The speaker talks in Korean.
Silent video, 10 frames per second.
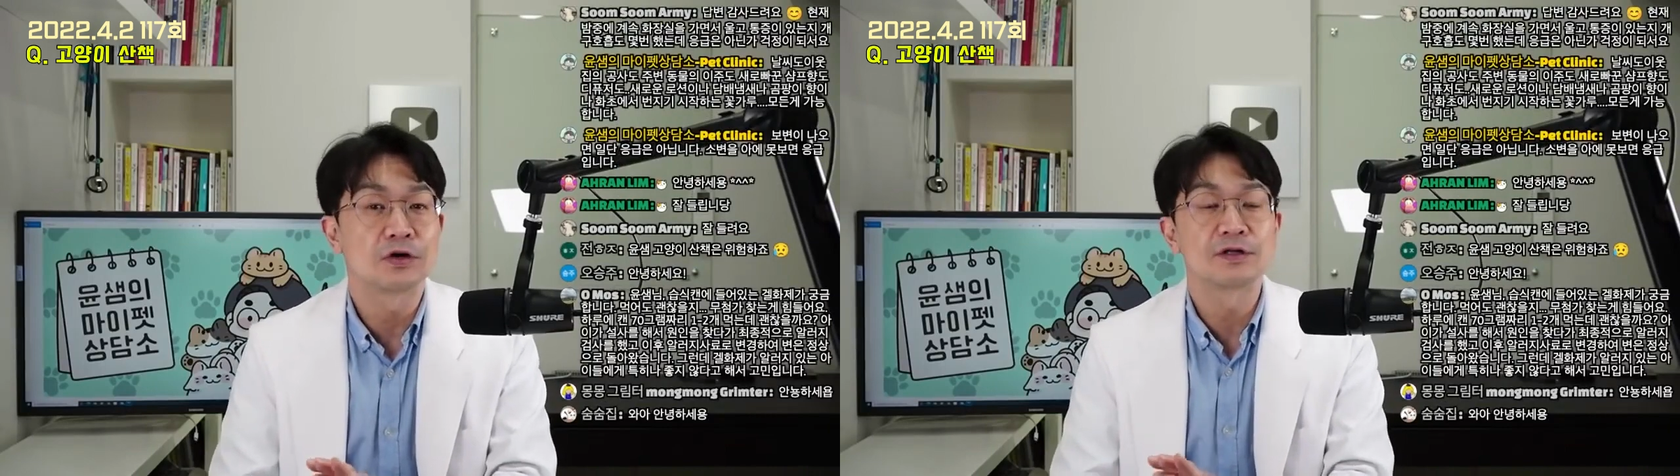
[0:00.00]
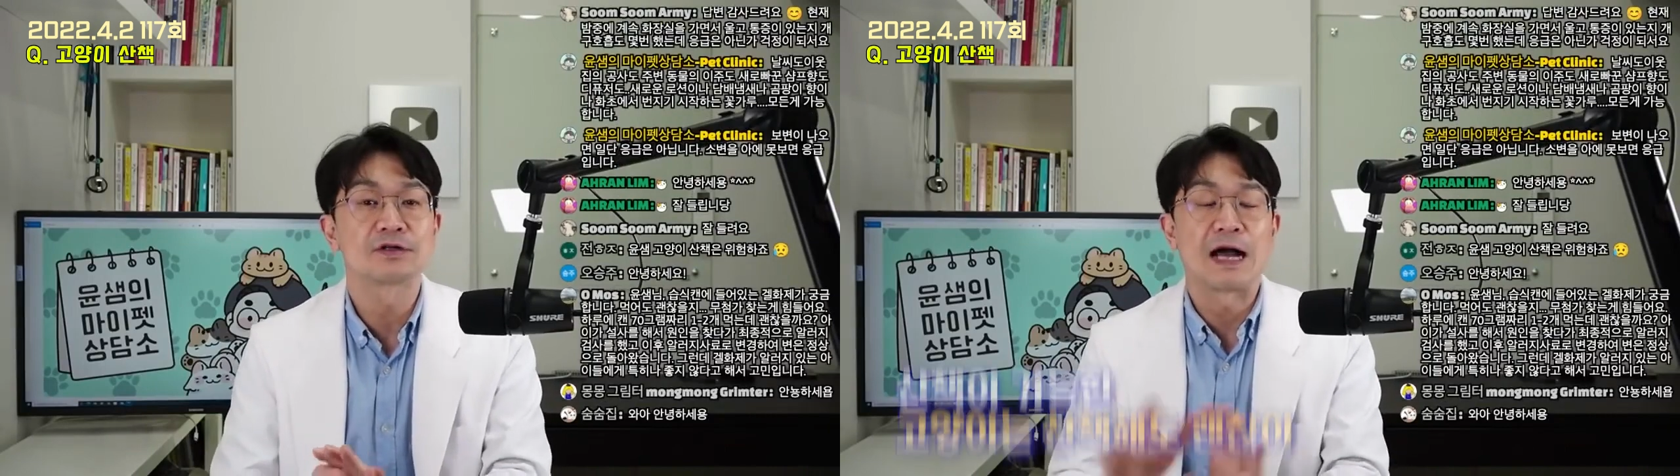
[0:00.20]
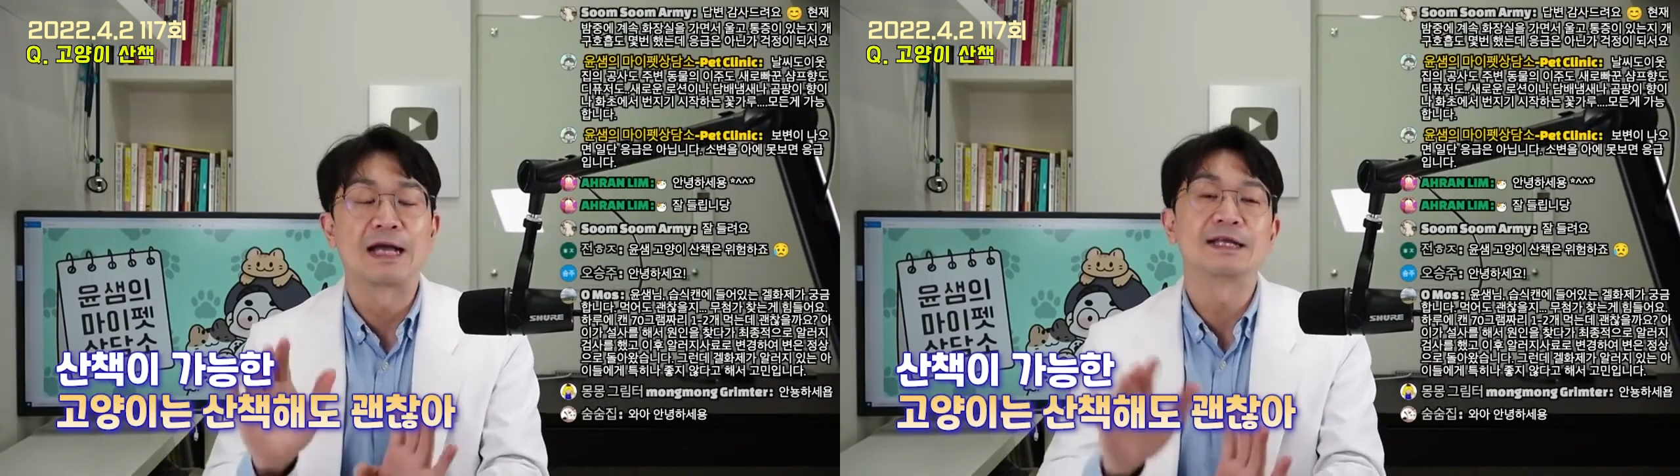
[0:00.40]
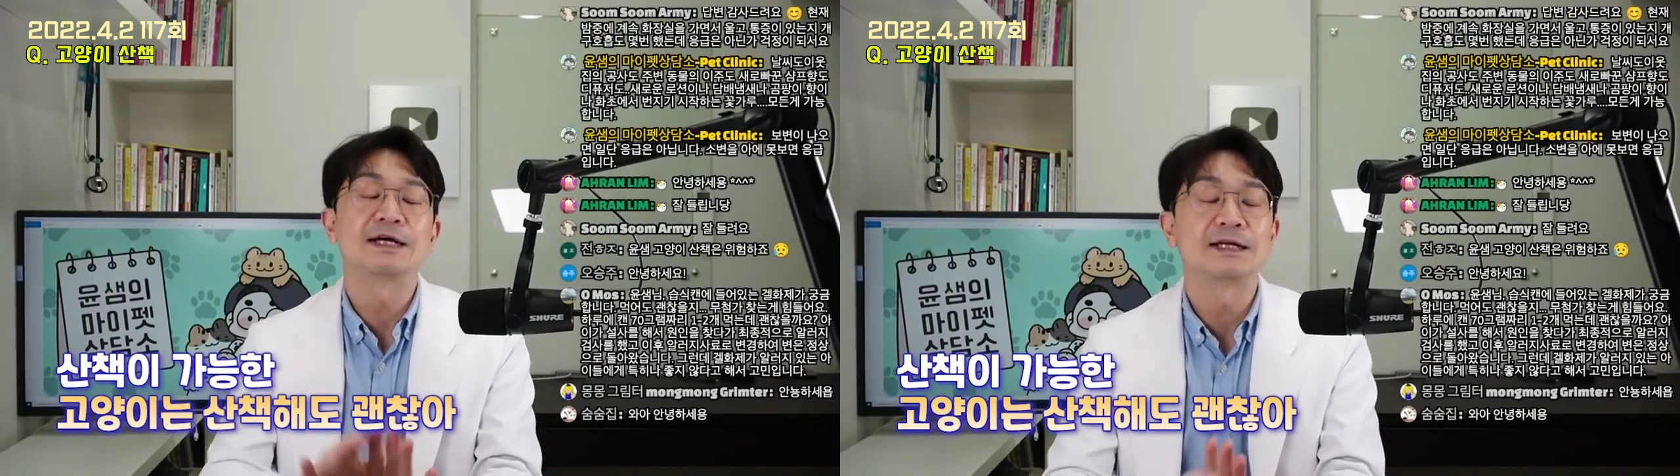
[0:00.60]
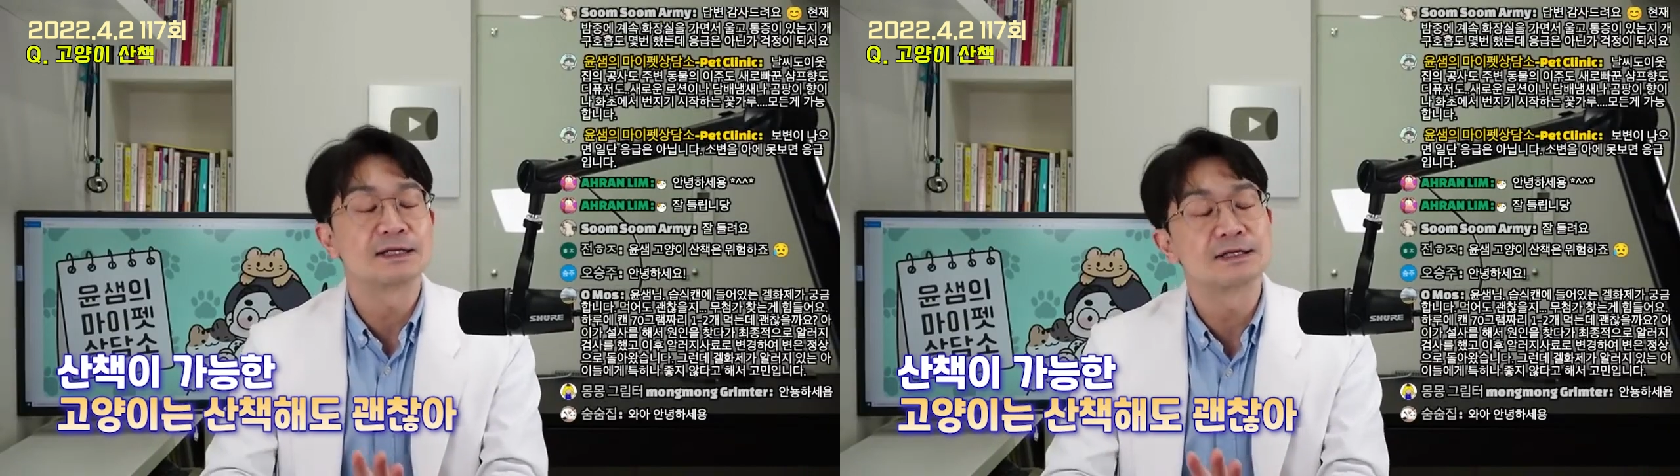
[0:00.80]
그래서
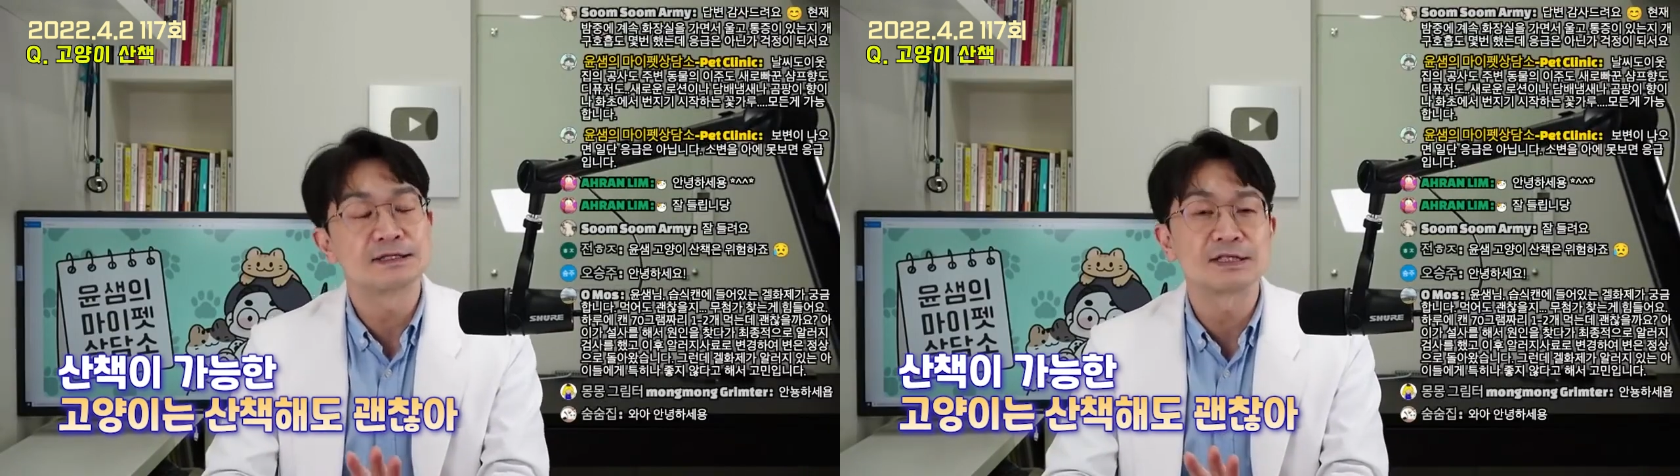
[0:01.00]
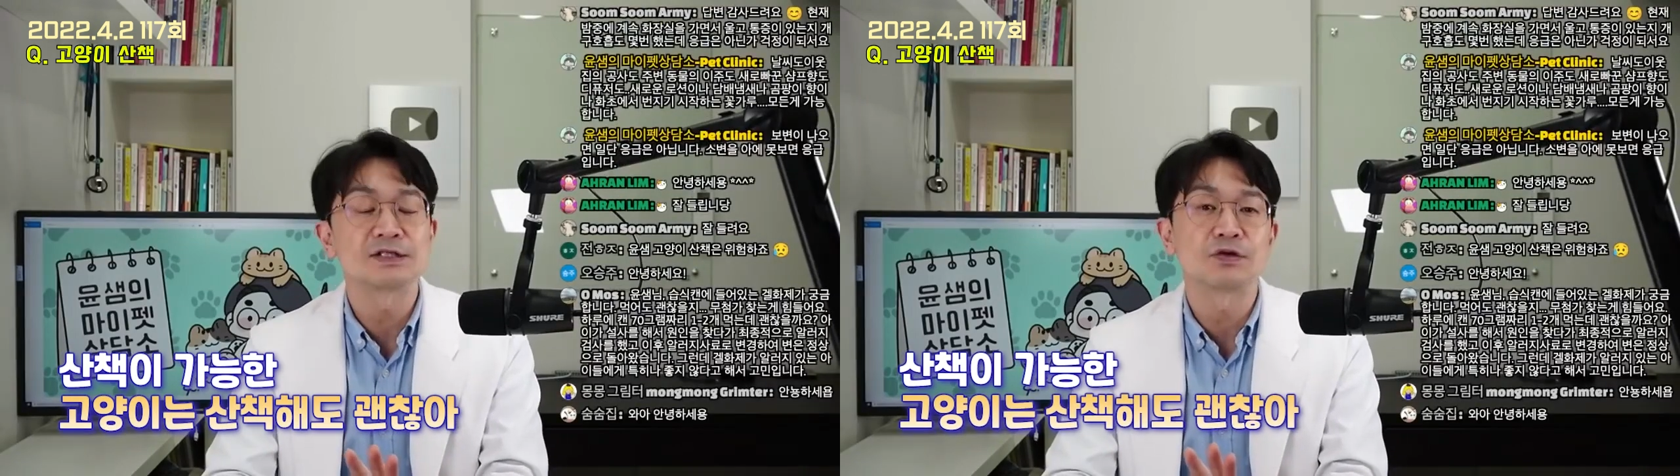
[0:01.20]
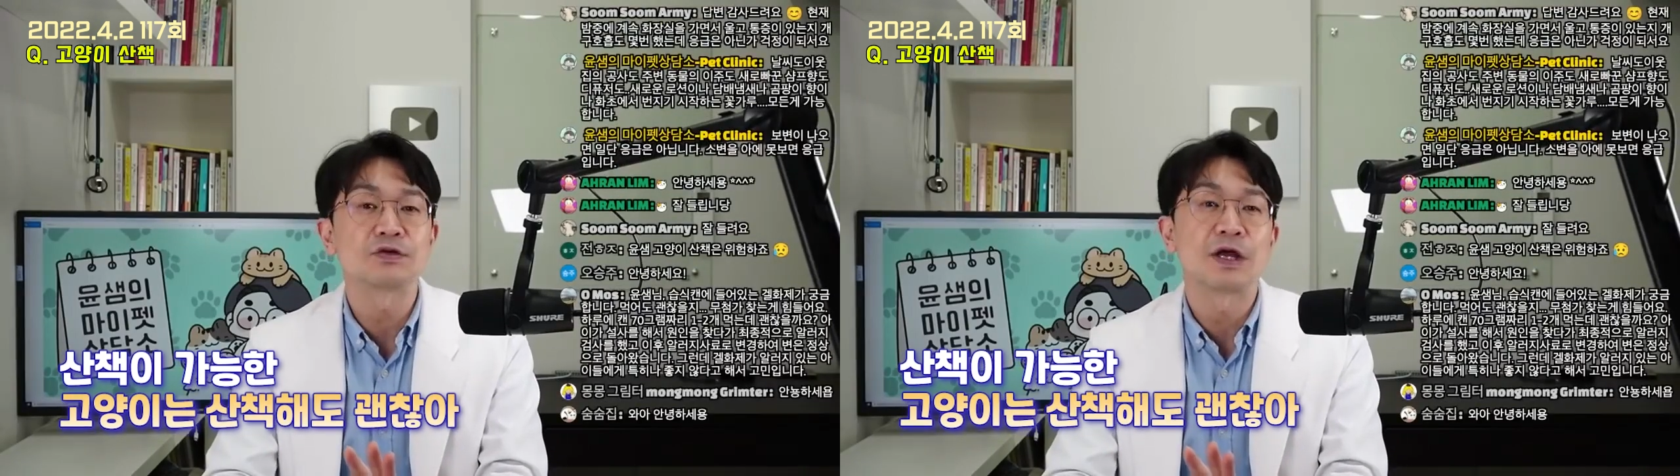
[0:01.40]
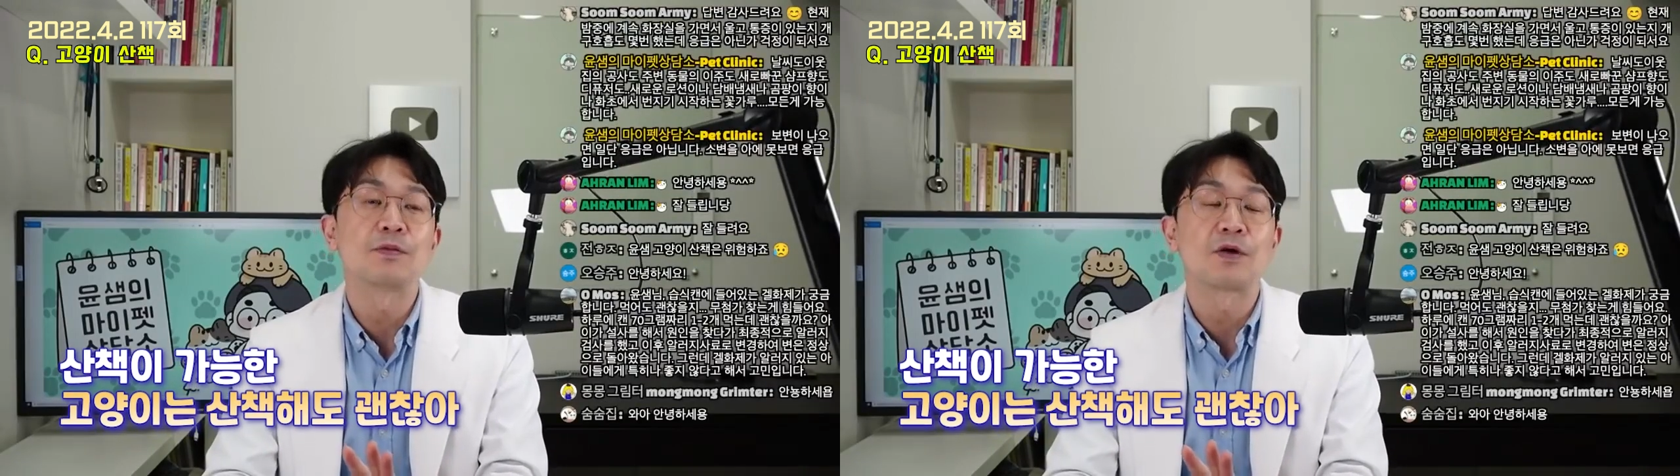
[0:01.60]
가능한 애들은 시키셔도 돼요